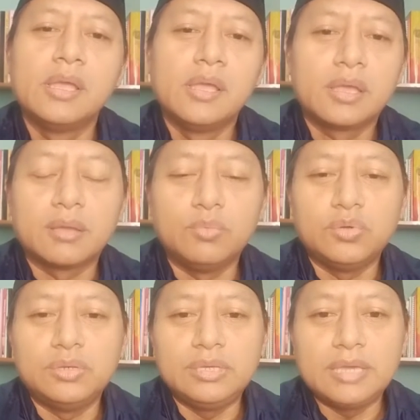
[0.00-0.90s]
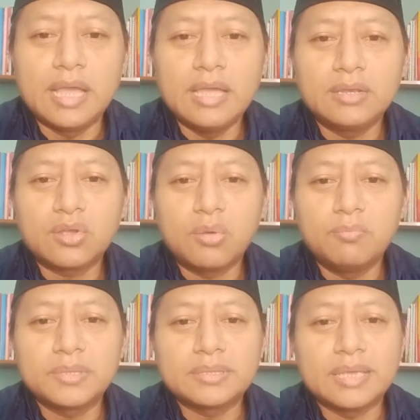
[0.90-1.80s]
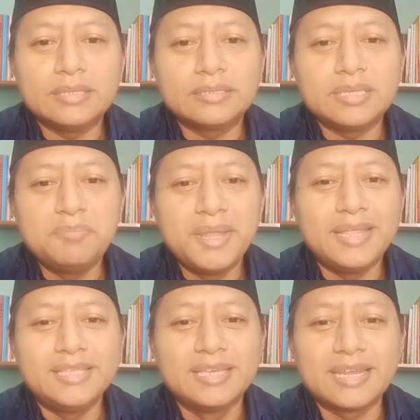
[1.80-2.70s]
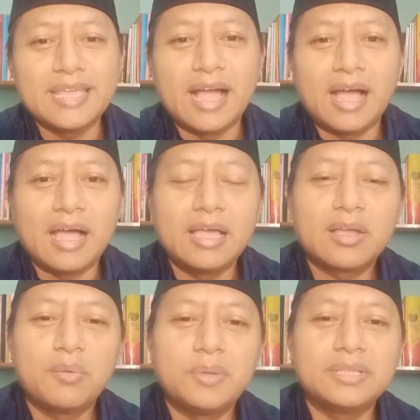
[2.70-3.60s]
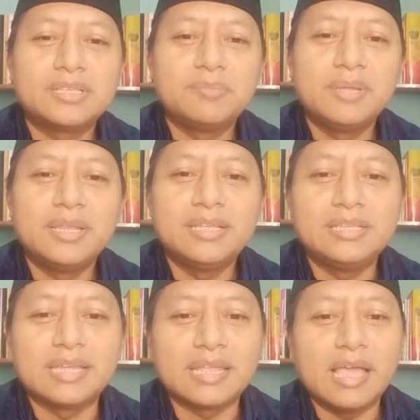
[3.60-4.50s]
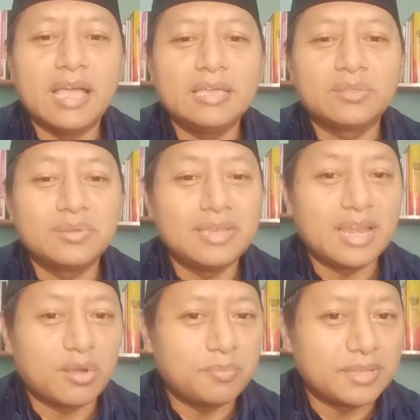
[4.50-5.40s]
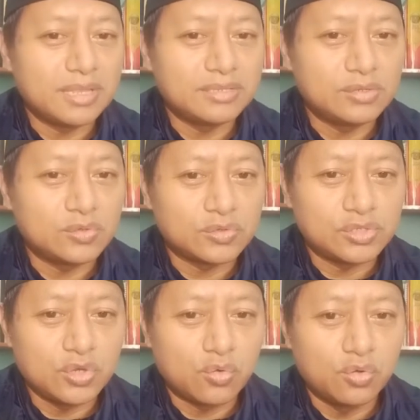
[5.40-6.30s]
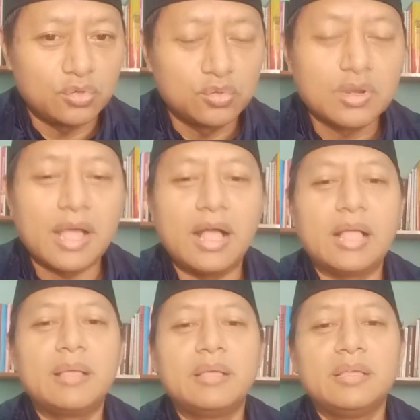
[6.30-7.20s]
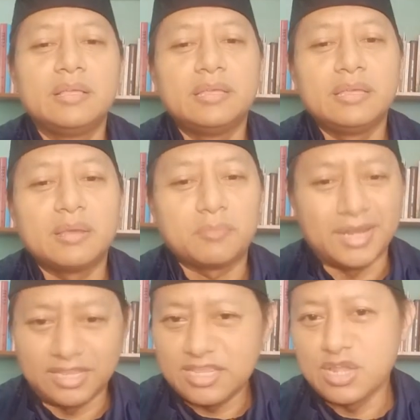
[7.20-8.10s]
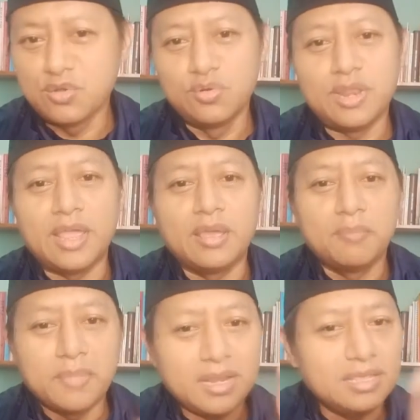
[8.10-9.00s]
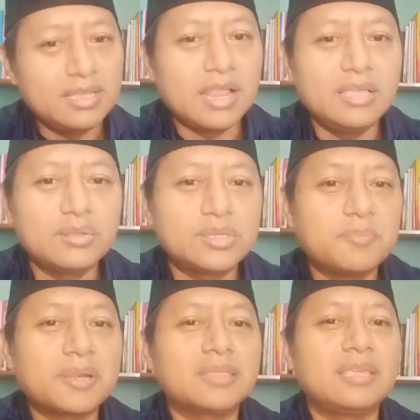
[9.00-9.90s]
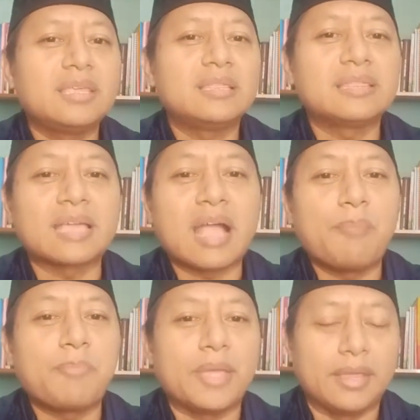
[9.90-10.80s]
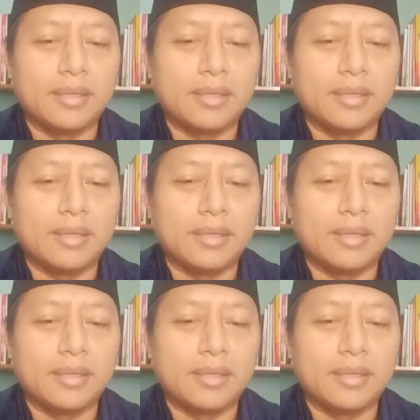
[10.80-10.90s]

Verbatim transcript: Kemudian kompetensi manajerial, kompetensi manajerial itu dan kompetensi sosiokultural Manajer dulu deh. manajer itu seperti TKP.